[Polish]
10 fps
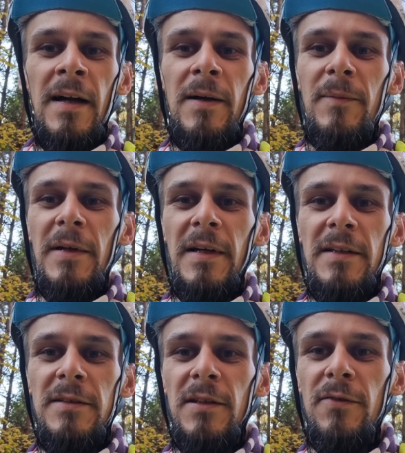
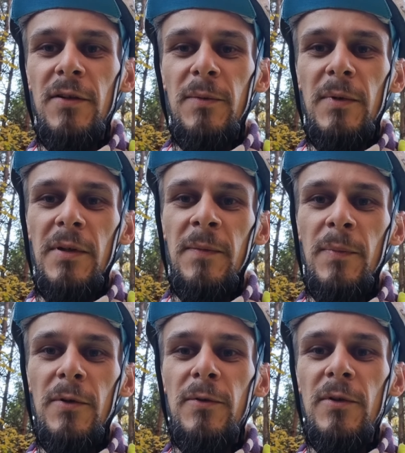amerykańskie firmy
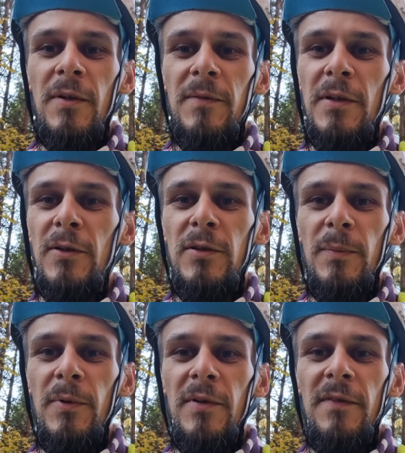produkują tego
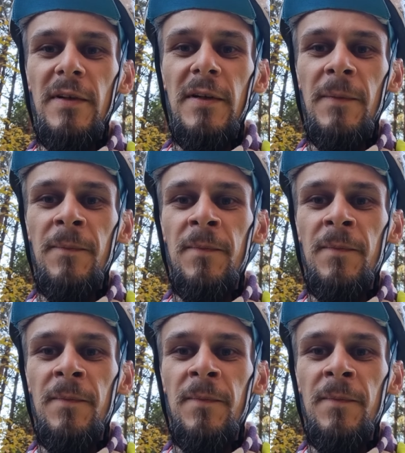typu rowery.